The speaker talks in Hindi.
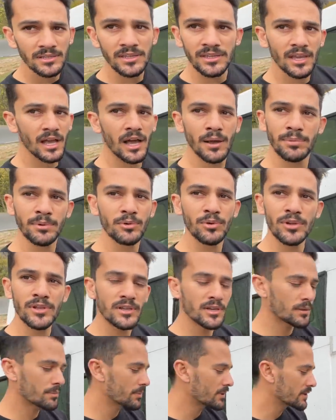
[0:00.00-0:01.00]
यहाँ पे कोई नहीं
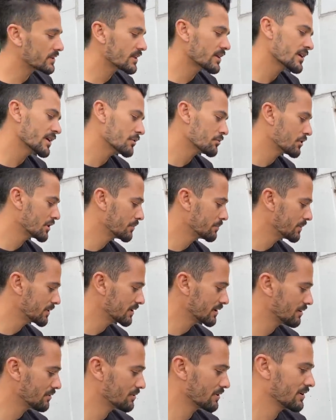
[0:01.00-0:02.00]
कर पाता ये वहीं पे
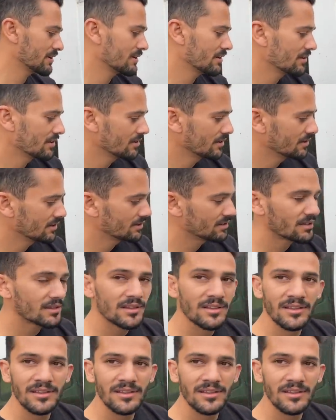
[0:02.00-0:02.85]
क्या हुआ है तो यार क्या जरूरत